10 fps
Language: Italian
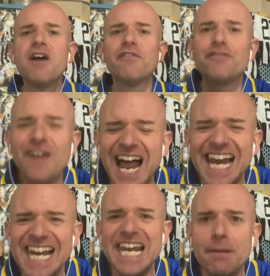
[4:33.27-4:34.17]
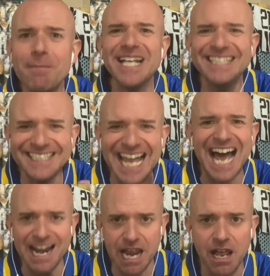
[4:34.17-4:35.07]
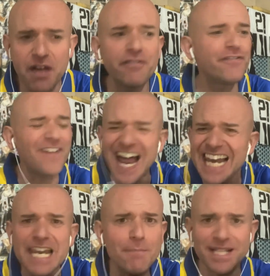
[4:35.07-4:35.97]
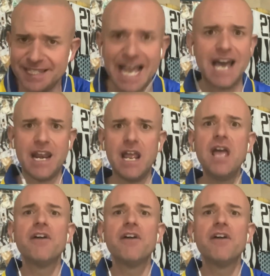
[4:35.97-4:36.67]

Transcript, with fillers: fallimentare, fallimentare,